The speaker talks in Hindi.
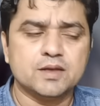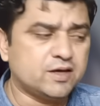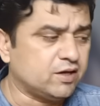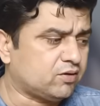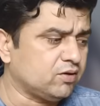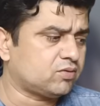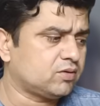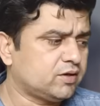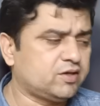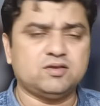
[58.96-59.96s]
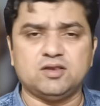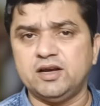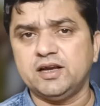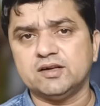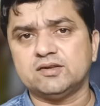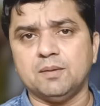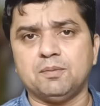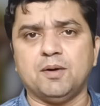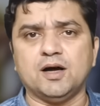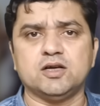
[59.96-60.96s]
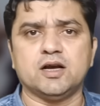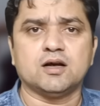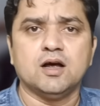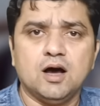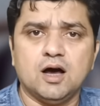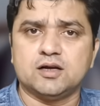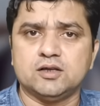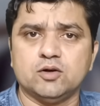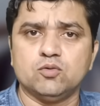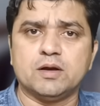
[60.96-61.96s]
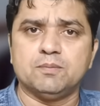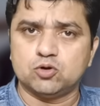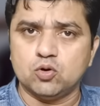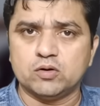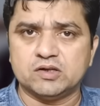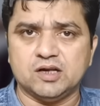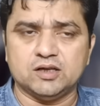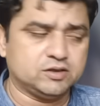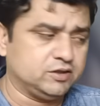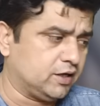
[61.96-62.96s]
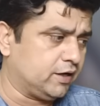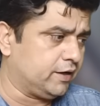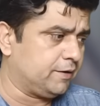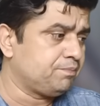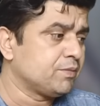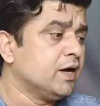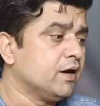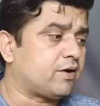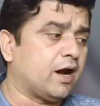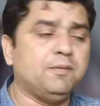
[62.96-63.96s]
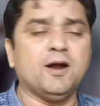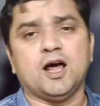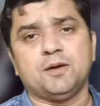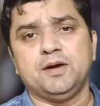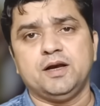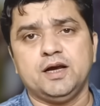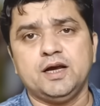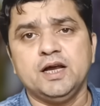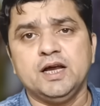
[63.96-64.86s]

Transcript: किस किस तरीके से अपमानजनक हरकतें उनके पुतलों के साथ की जा रही हैं ट्राइबल आर्मी ने